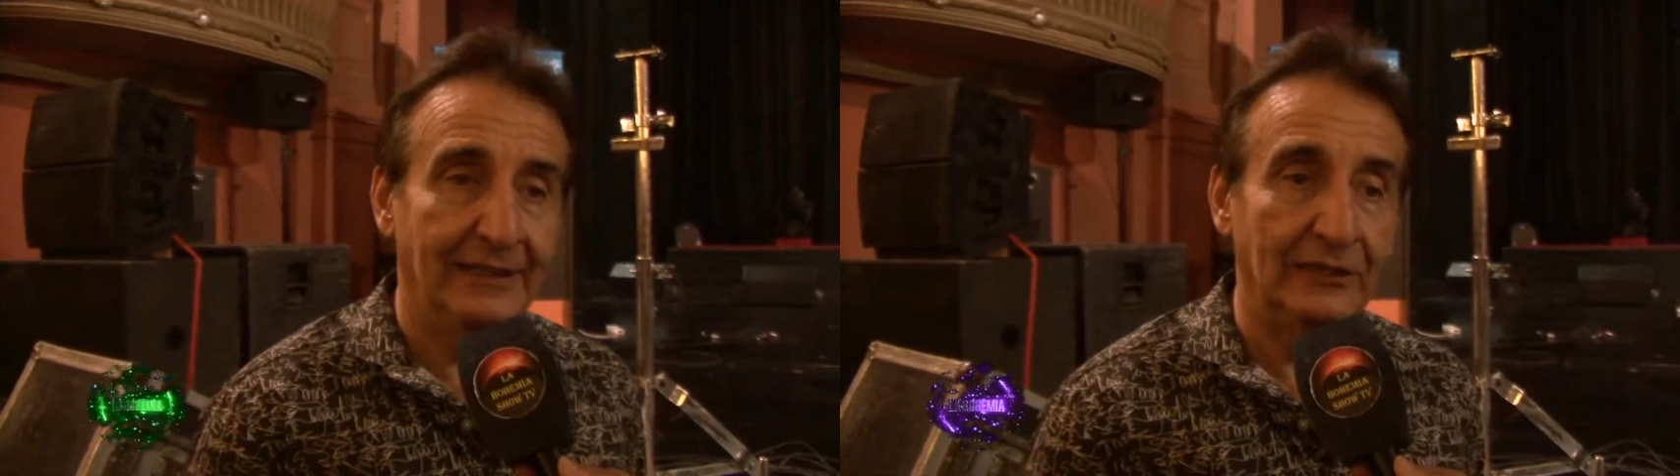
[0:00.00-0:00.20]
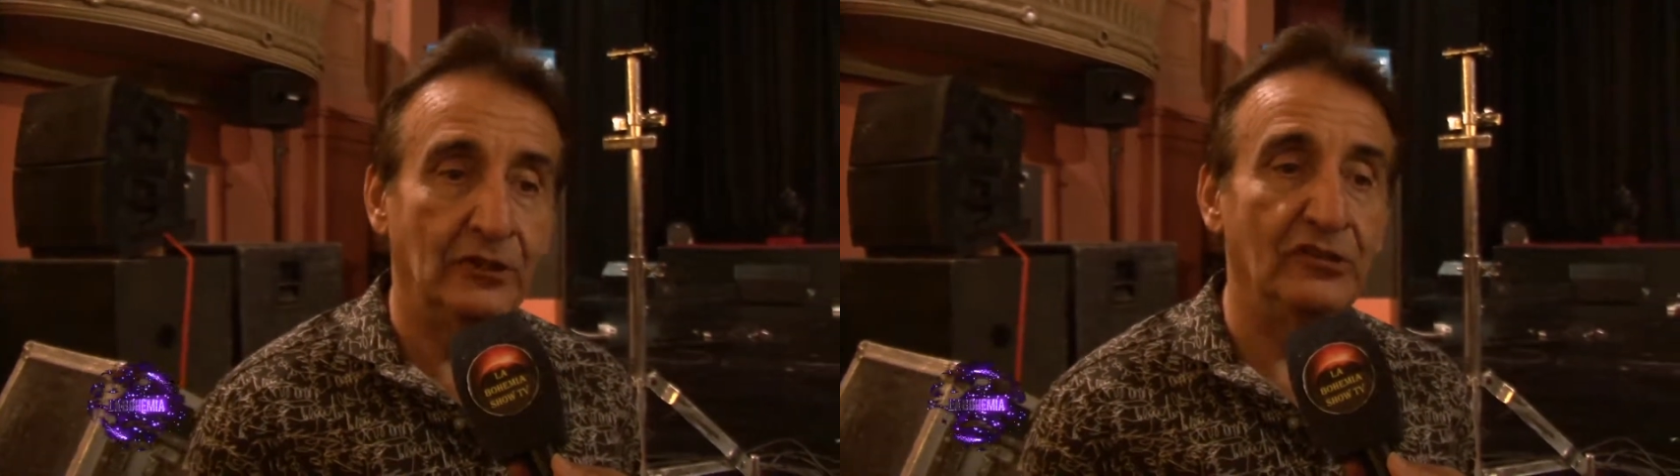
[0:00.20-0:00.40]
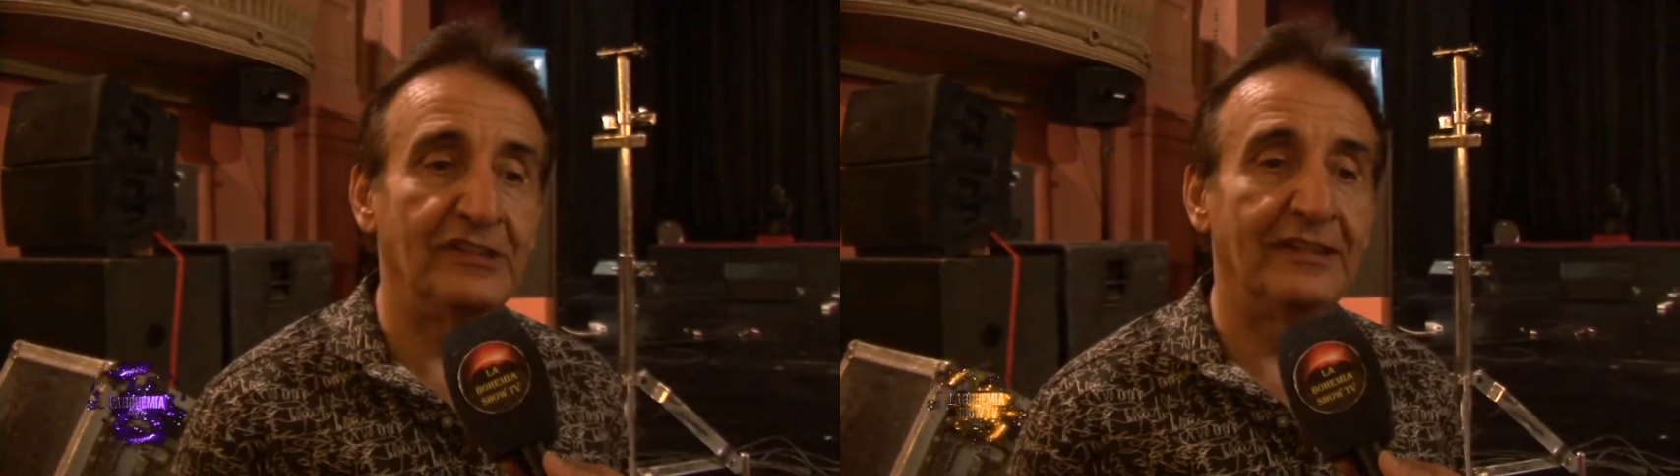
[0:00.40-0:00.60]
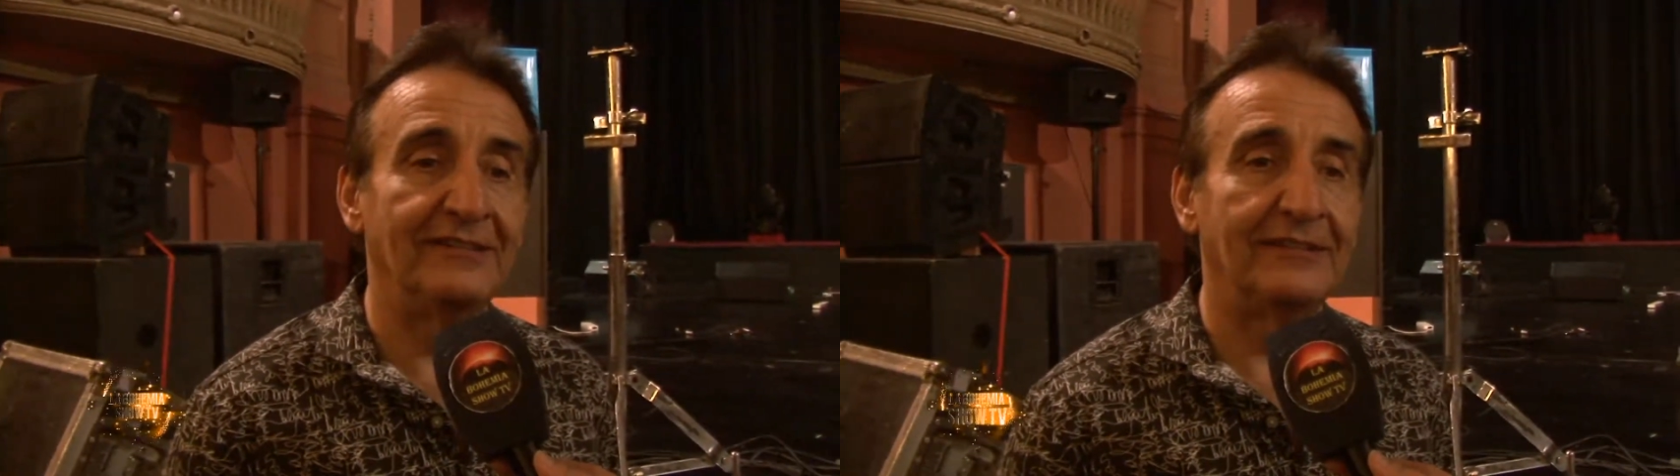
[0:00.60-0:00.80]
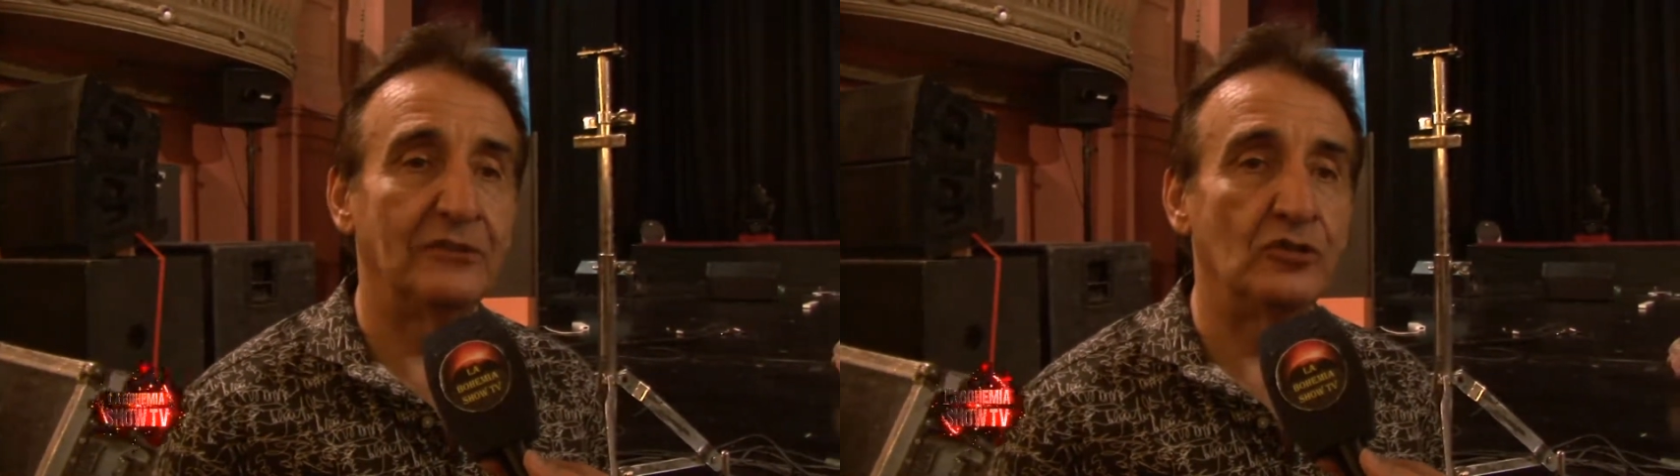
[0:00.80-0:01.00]

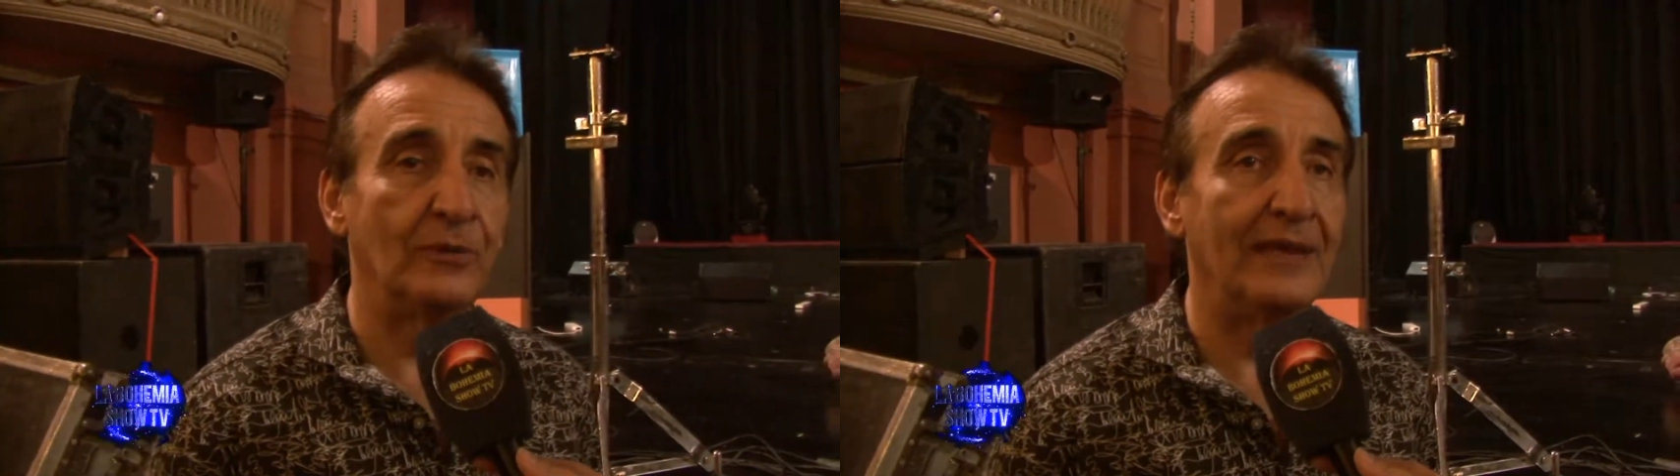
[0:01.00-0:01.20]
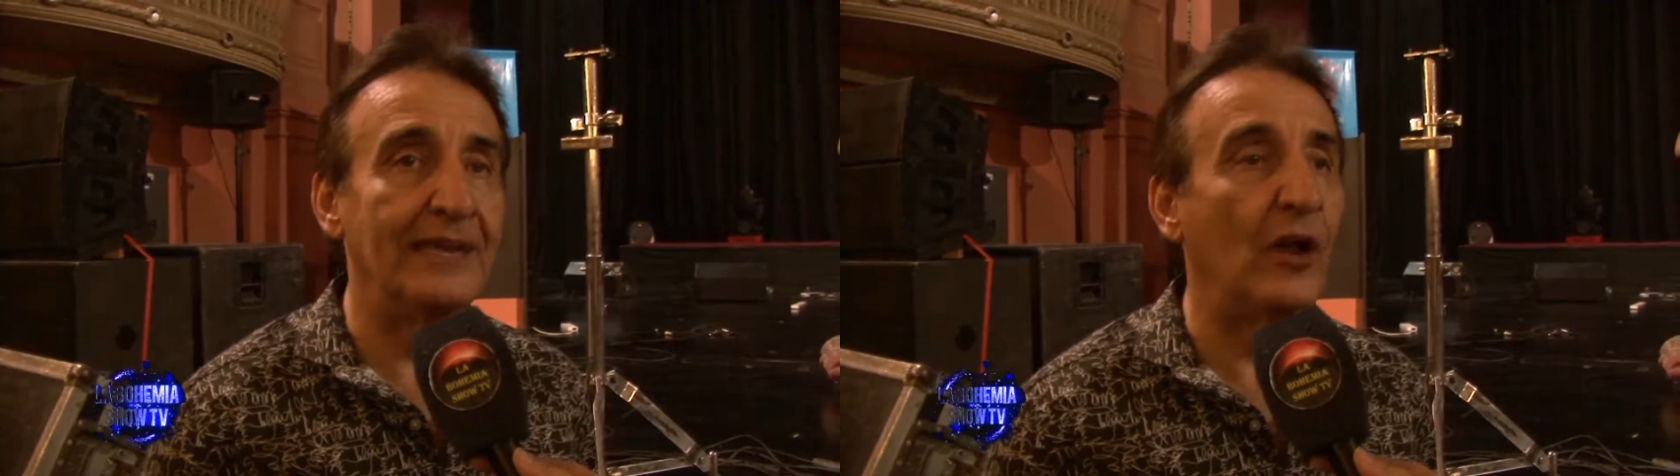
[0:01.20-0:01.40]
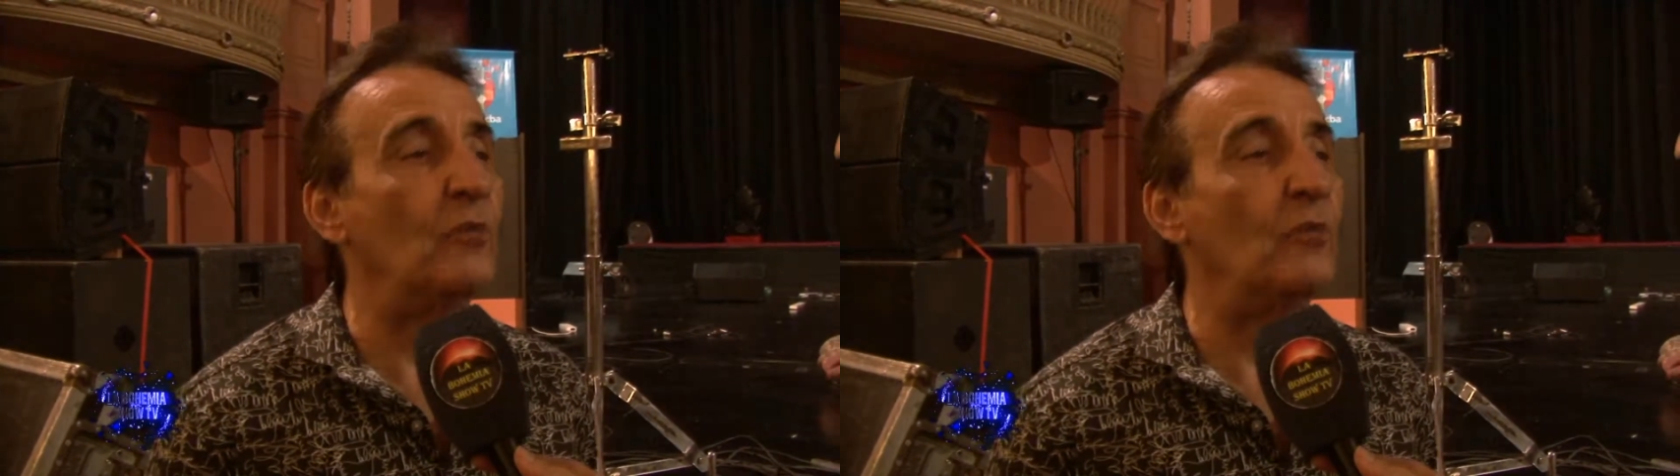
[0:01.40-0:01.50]
Entonces yo venía